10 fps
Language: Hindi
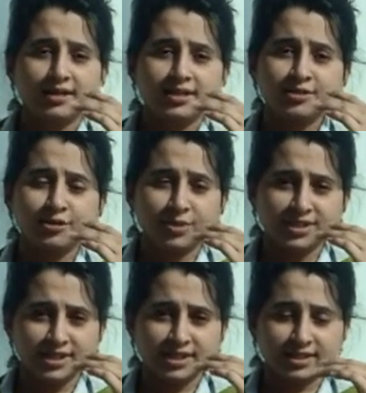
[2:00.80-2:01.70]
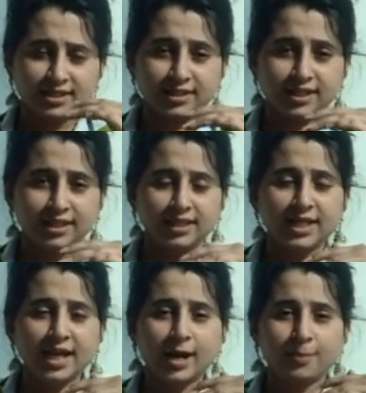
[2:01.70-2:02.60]
डिस्टर्बेंसेस यानी
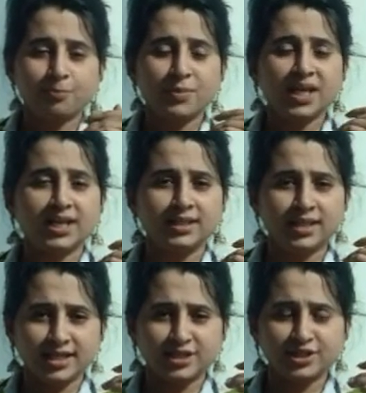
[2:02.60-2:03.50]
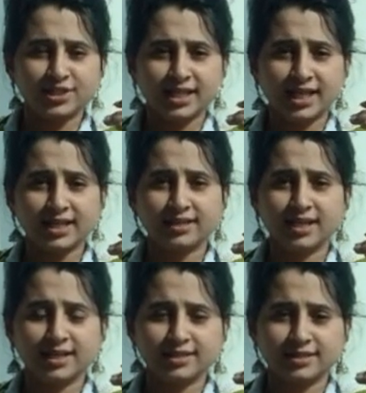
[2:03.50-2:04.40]
कि आप इंडाइजेशन है
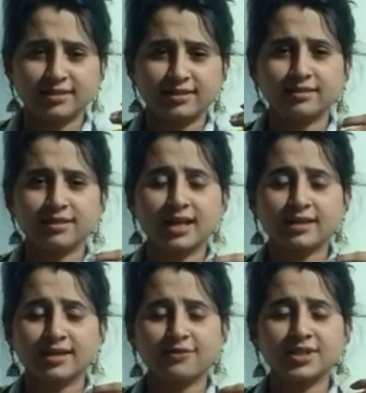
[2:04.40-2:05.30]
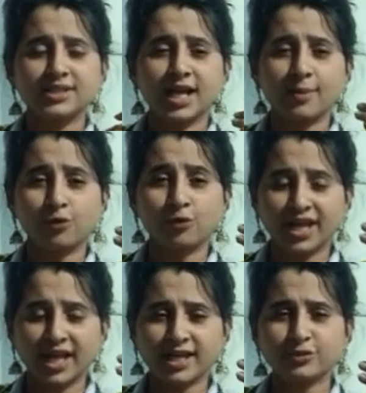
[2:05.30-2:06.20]
इंडाइजेशन की वजह से आपको
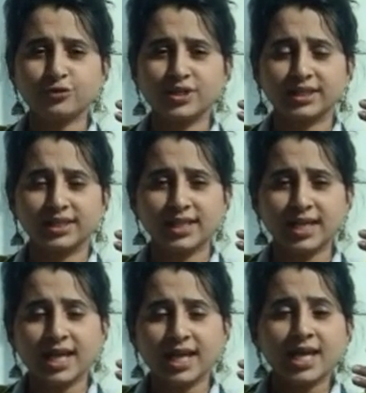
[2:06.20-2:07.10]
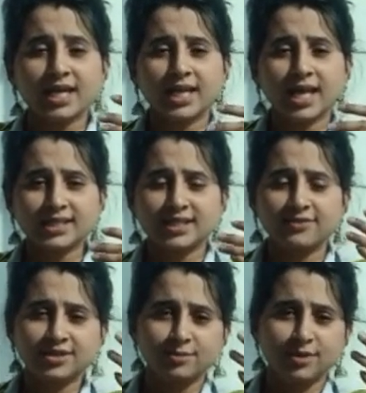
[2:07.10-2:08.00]
गैस हो जाती है गैस
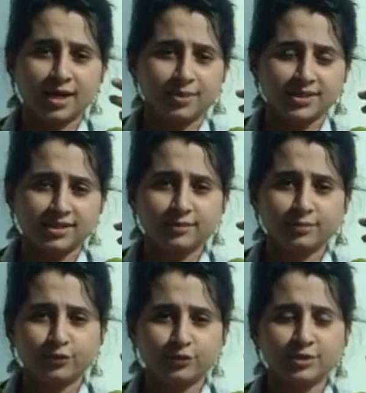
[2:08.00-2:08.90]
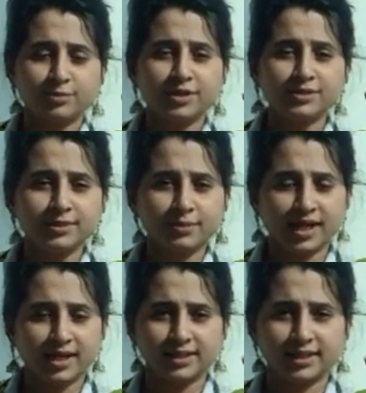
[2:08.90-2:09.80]
की वजह से भी आपका सर बोझलपन या
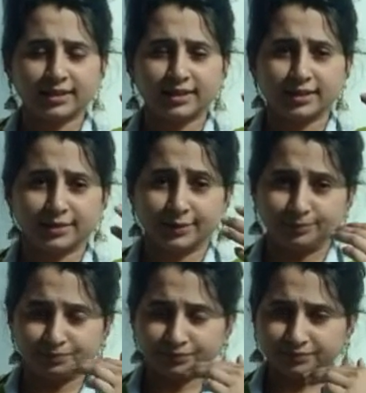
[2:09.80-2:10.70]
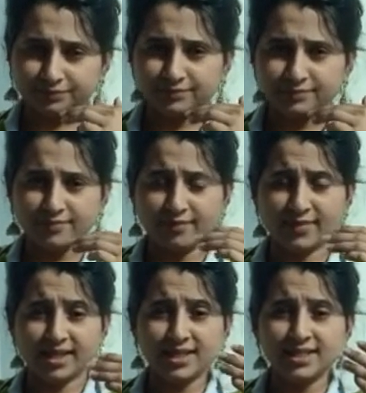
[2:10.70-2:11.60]
भारी रहता है
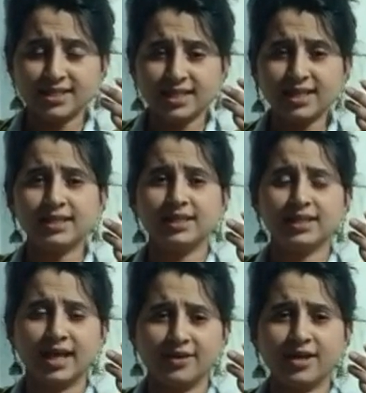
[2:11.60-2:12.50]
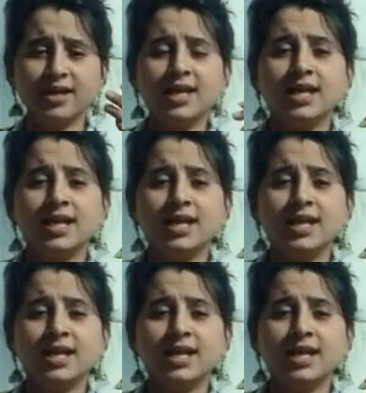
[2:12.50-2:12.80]
इसके अलावा